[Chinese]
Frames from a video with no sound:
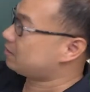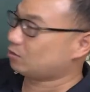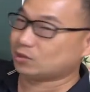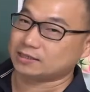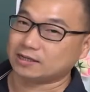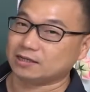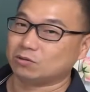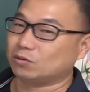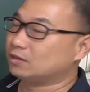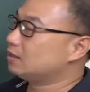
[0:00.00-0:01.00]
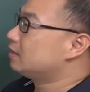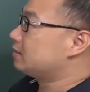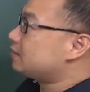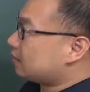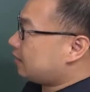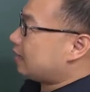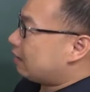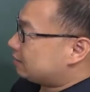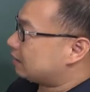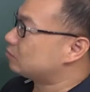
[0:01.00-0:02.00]
面的都整理过，先整理
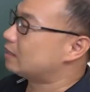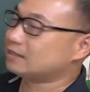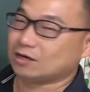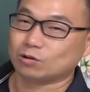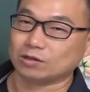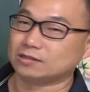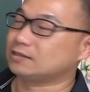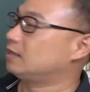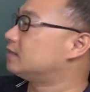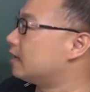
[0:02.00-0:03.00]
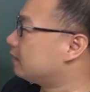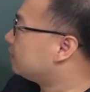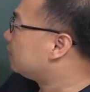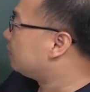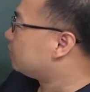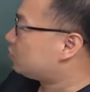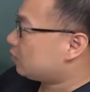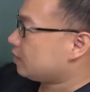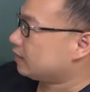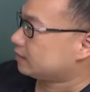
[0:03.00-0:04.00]
好，再再提供因式，提谁？这
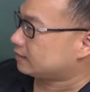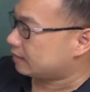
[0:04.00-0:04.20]
里 二 a 减